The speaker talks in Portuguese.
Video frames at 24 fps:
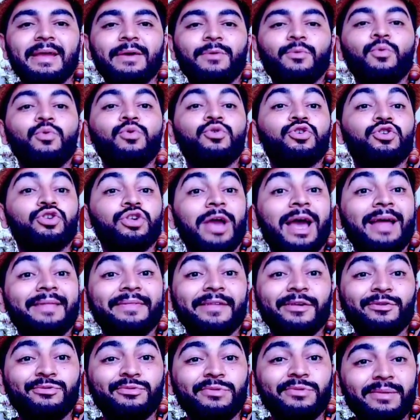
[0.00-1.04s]
o chá
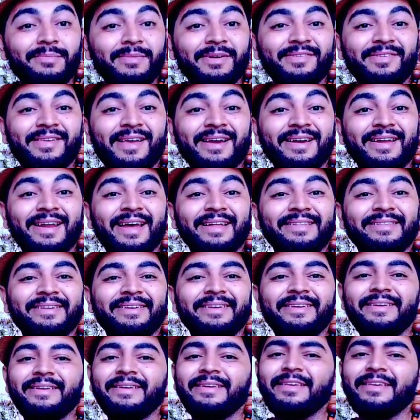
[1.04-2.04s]
da Jurema Sagrada,